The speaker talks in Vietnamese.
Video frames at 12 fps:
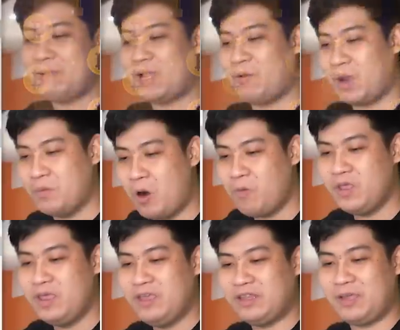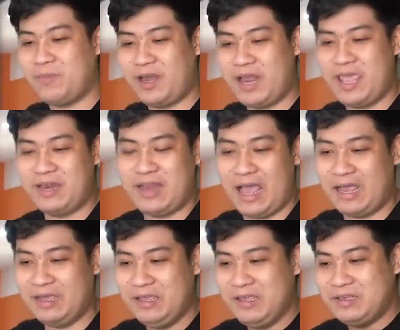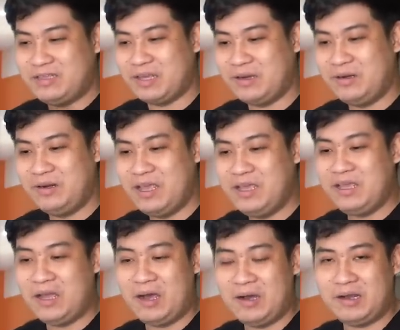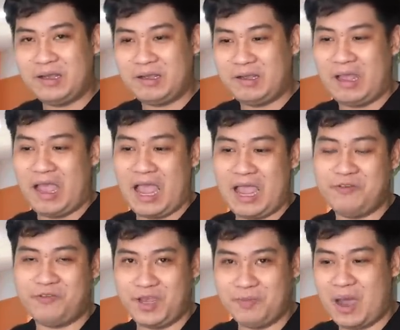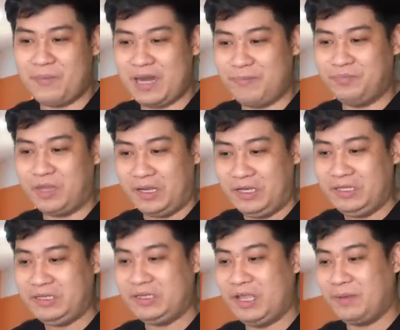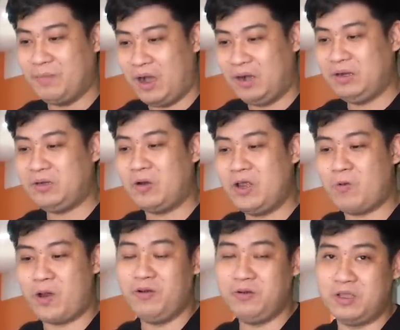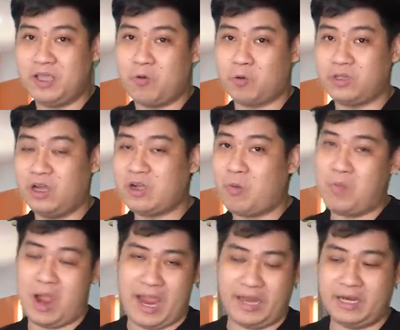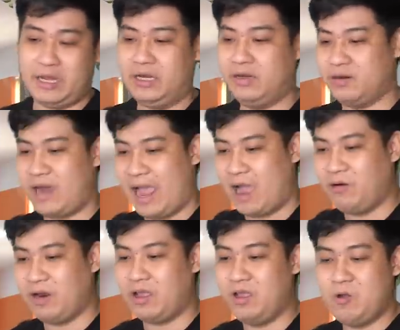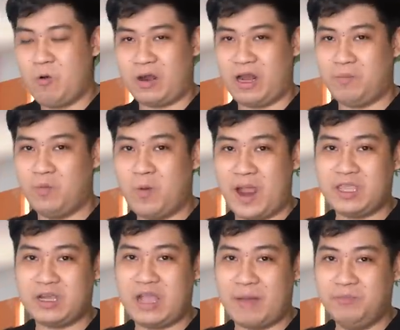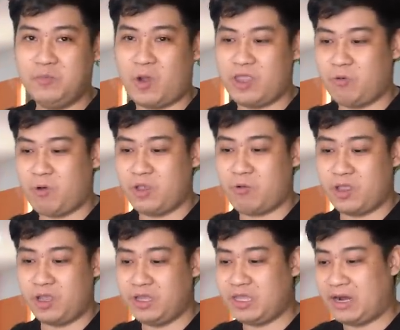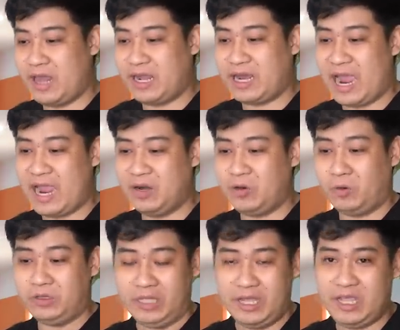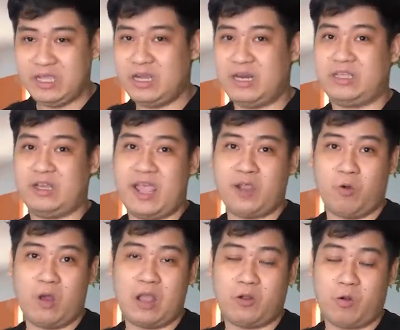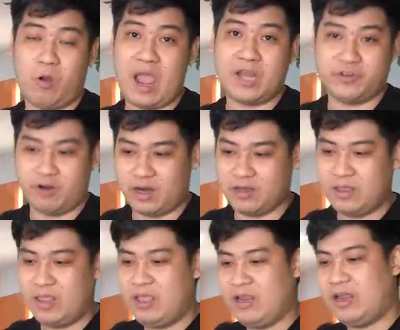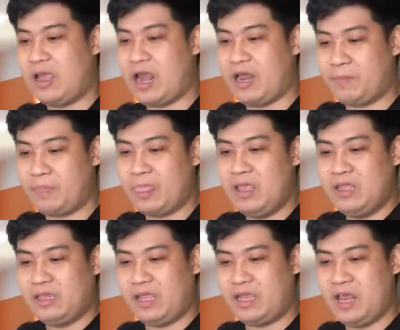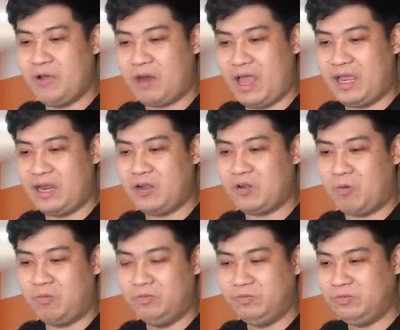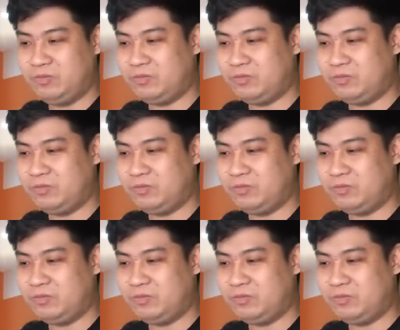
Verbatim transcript: năm 2021 thì Binance đã xử lý hơn 2,35 tỷ tiền bẩn có liên quan đến những cái cuộc tấn công mạng nè lừa đảo nè hoặc là mua bán chất cấm qua những qua, qua những cái chợ đen khá là nổi tiếng như là chợ đen của của Hydra đó anh em thì cái điều này á, nó cũng